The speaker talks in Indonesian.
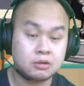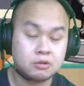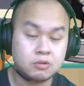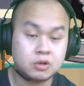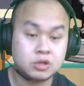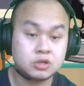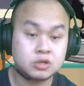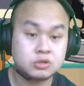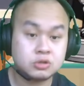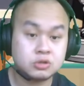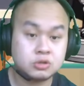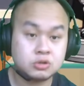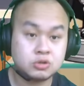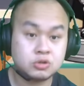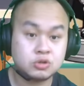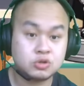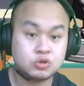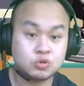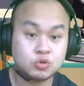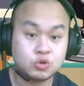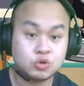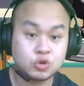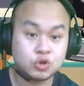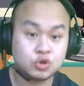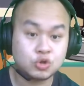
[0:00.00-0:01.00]
Gua
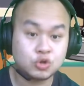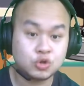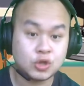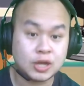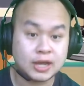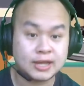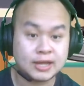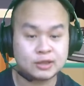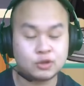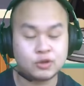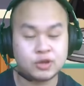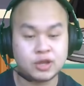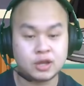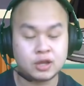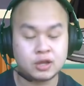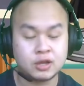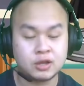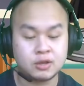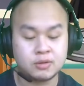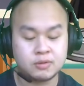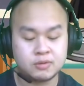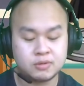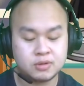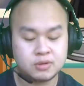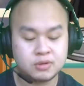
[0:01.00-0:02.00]
shoot atau
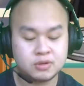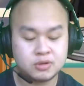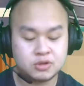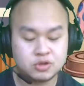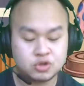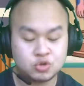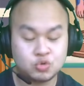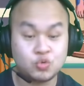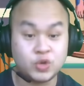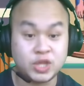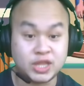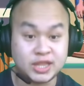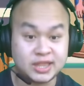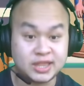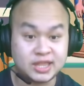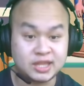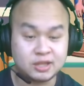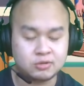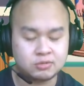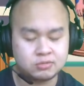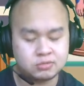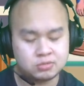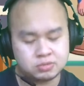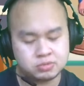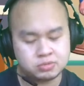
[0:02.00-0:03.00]
yang sweet
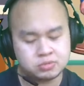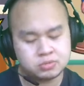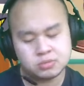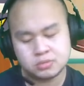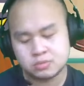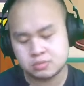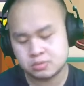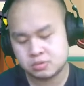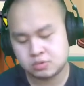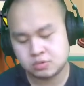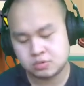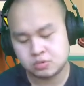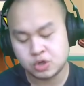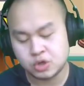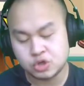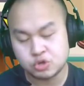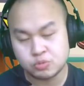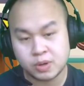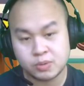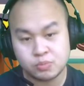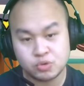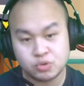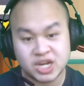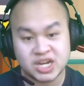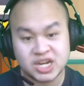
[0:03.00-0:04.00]
itu gue
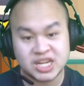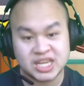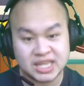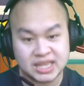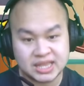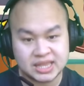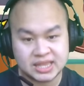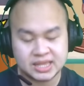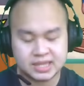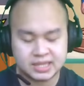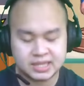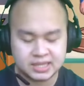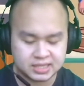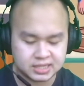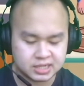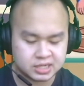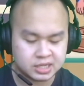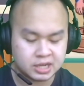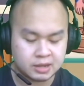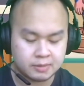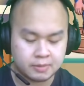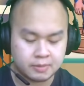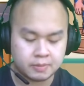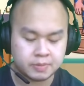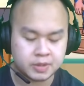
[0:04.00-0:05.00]
cuma punya dikit, jadi
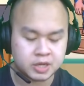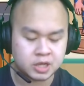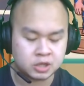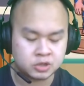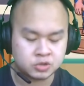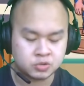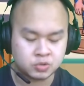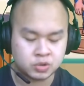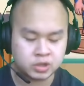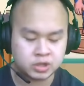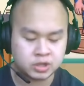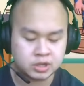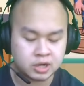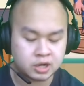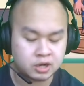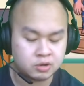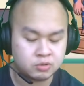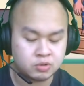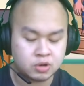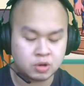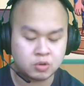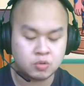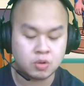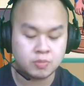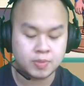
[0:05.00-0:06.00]
nggak apa-apa dihancurin karena
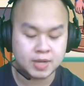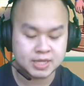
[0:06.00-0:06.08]
udah gue